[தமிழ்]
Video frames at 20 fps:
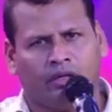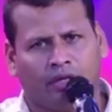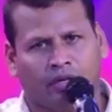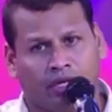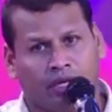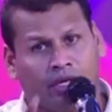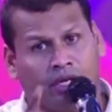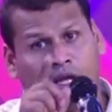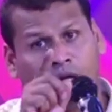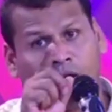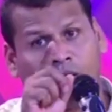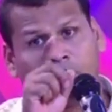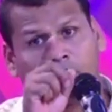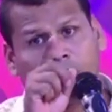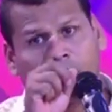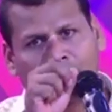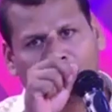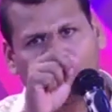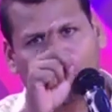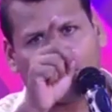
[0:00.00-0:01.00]
நீ என்னை
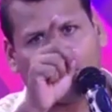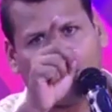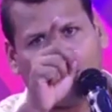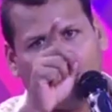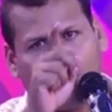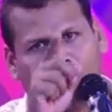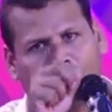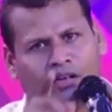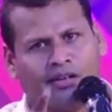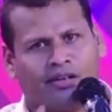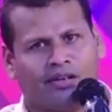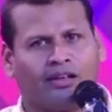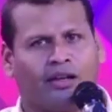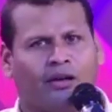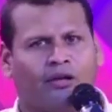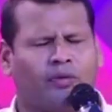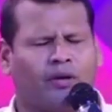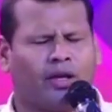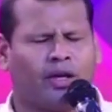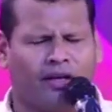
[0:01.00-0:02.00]
பற்றுதலாய்
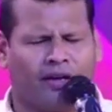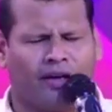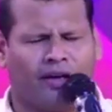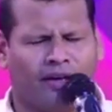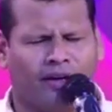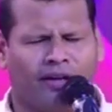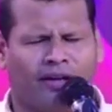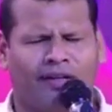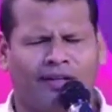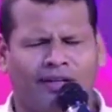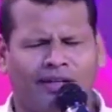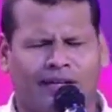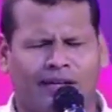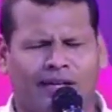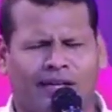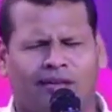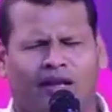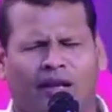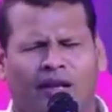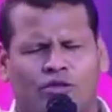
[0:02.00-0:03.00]
இருக்கிறபடியினால்
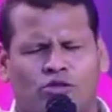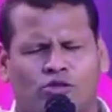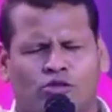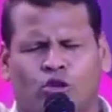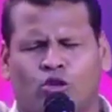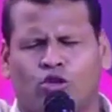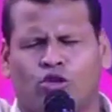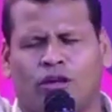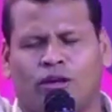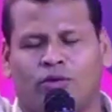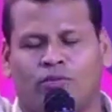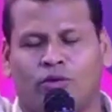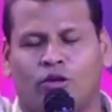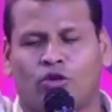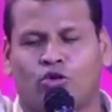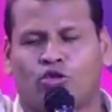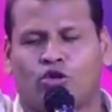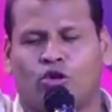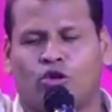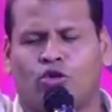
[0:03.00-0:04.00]
கத்தரை ஸ்தோத்திரம்
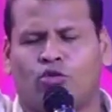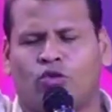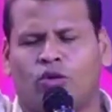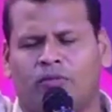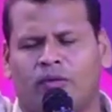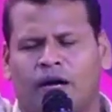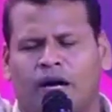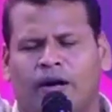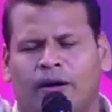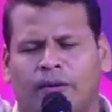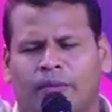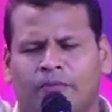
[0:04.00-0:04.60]
சொல்லுவோமா